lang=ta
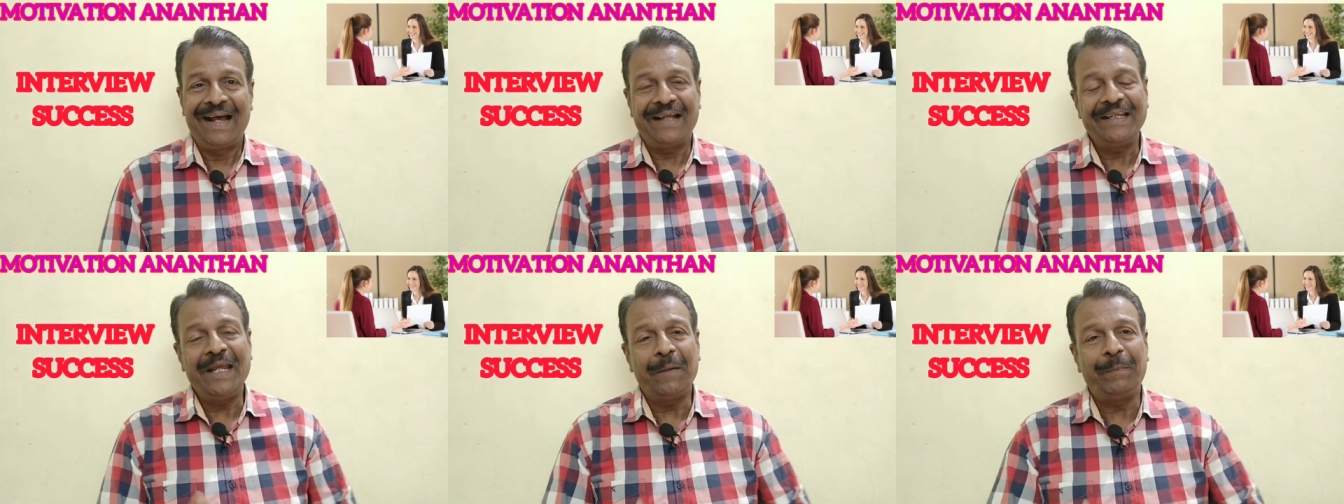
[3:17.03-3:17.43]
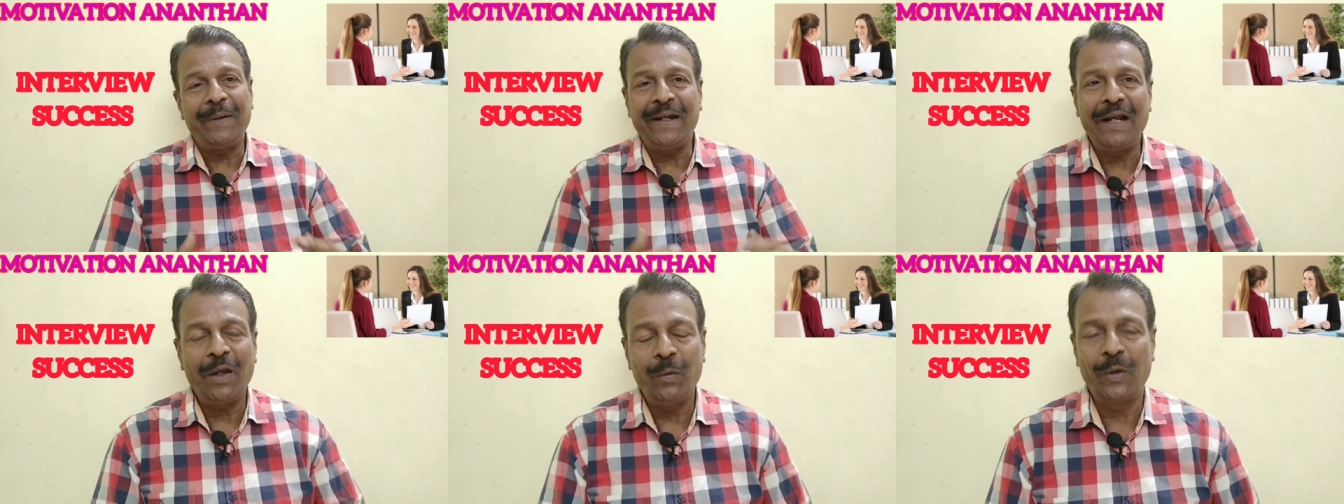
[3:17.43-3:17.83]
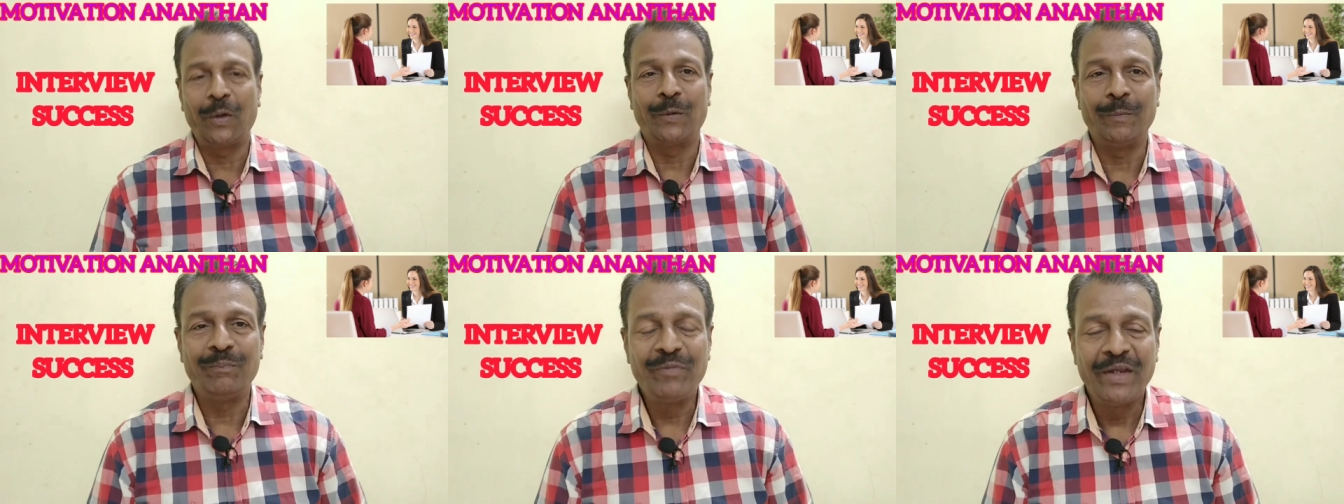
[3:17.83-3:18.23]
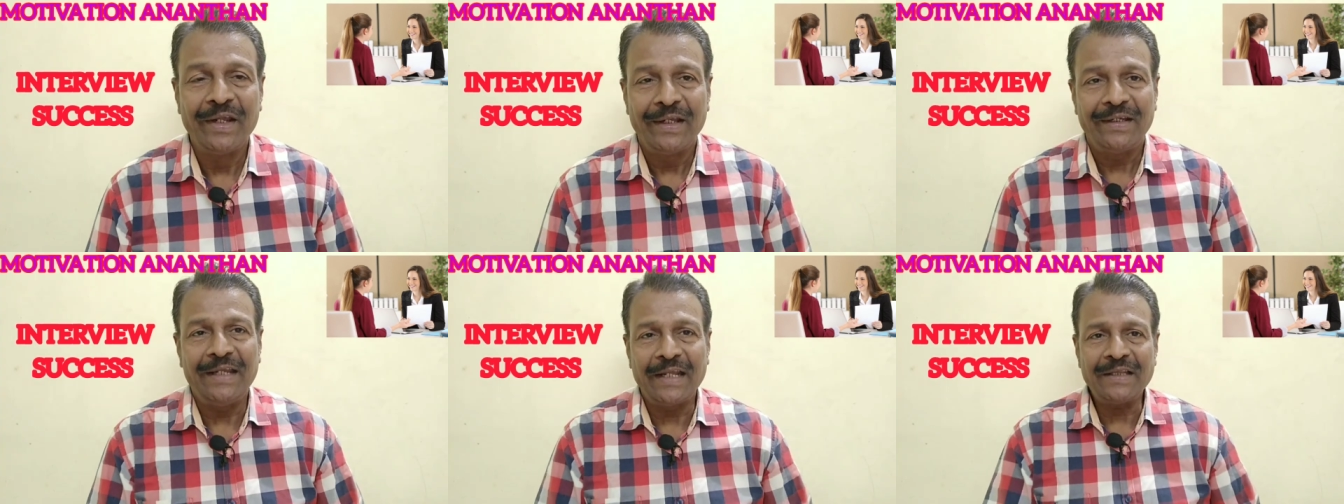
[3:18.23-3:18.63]
அது எப்படிலாம் வரும்
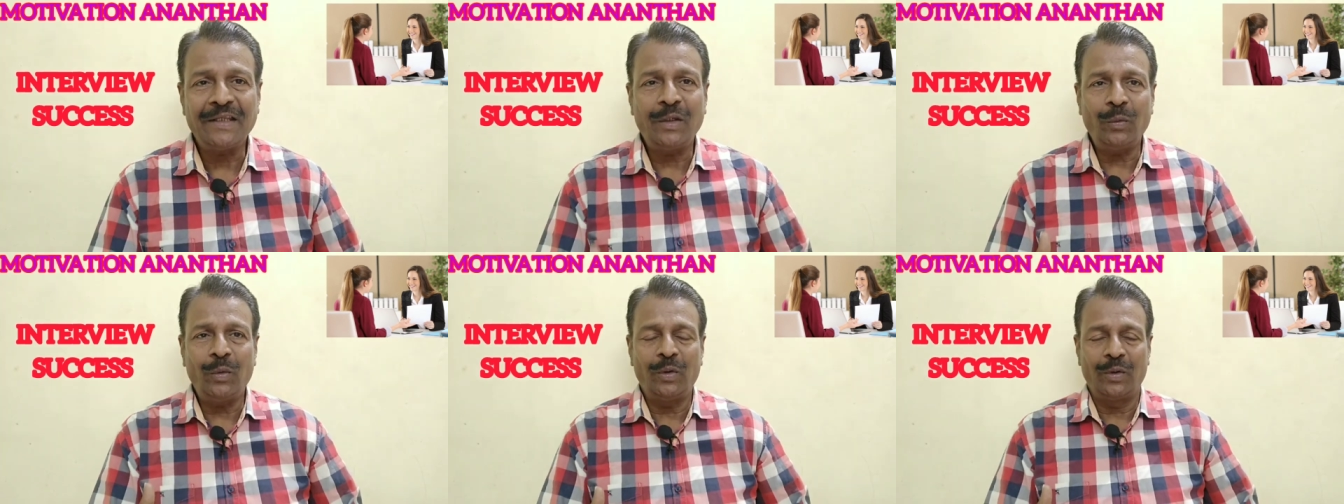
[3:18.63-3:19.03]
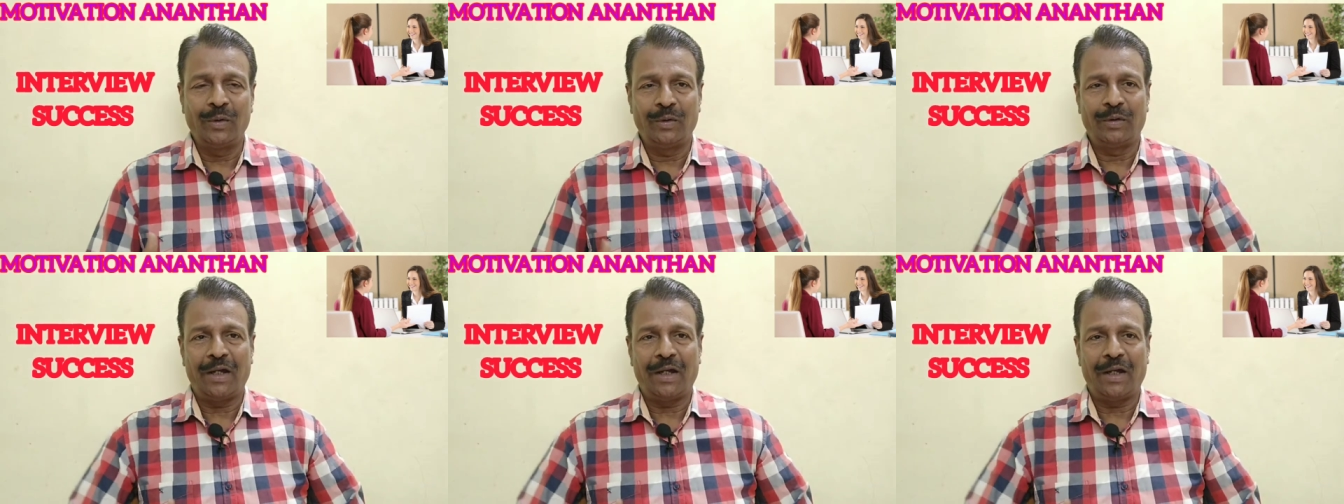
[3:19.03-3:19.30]
எந்த ஒரு